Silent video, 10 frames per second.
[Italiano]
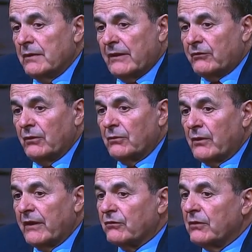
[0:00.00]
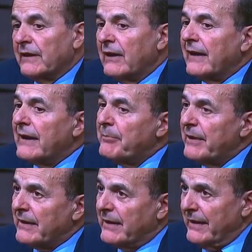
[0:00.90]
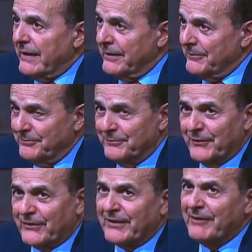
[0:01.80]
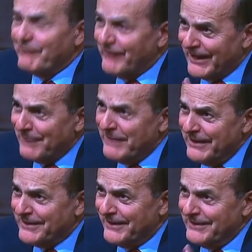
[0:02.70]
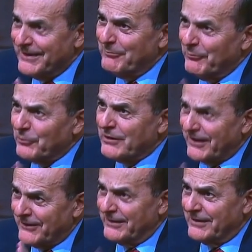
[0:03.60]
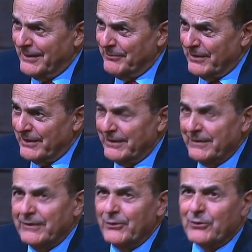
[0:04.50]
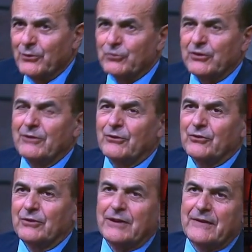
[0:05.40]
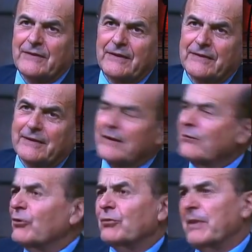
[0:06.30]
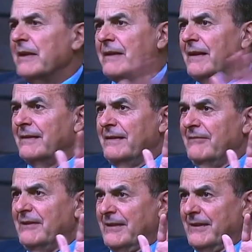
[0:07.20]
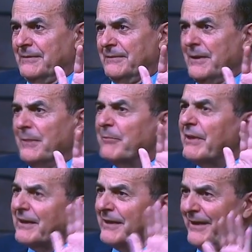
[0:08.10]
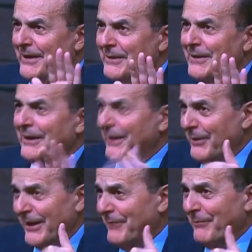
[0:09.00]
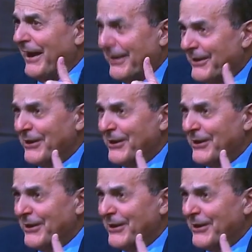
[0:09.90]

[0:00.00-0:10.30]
io non riesco a dirlo anche perché mm, se veramente andiamo a votare a settembre, io consiglio ai sondaggisti di sospendere l'attività perché? E, e anch'io mi